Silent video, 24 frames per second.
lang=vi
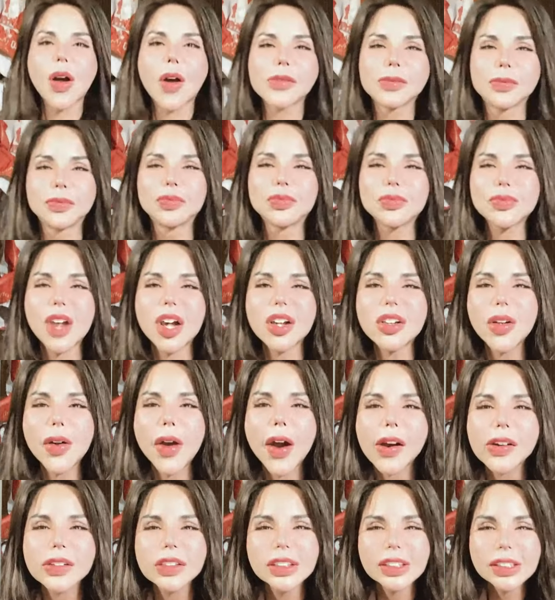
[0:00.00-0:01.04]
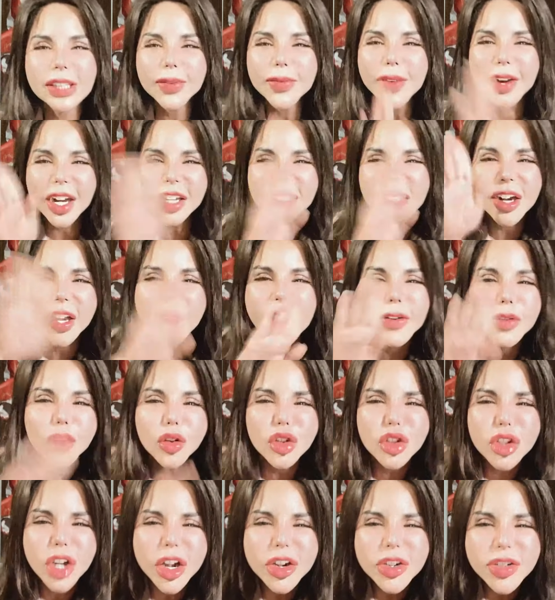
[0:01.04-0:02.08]
Đã, dạ, được rồi cảm ơn các tình yêu của
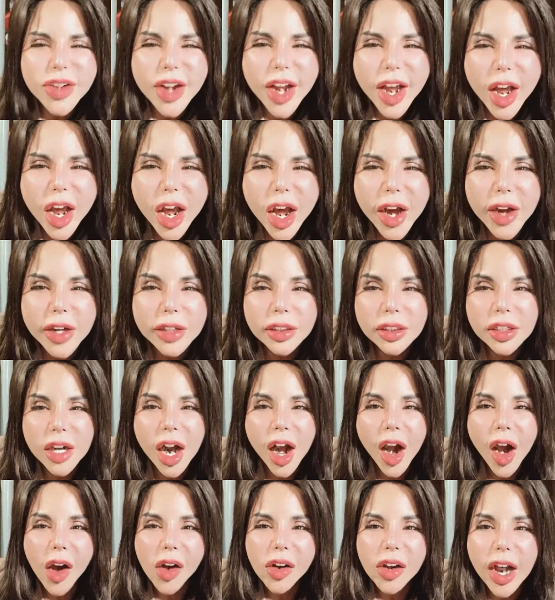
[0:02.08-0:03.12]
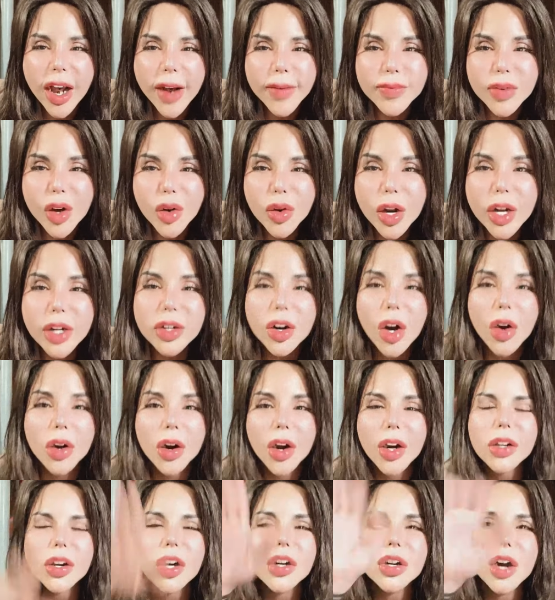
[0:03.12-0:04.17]
trinh nha thèm sầu riêng trời
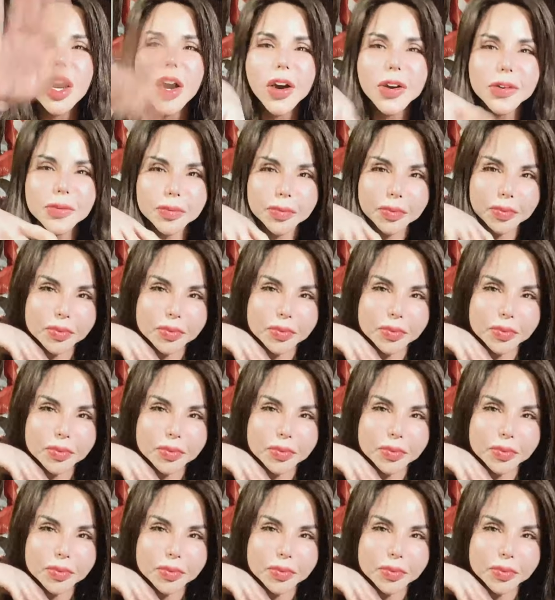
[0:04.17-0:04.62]
ơi cưng ơi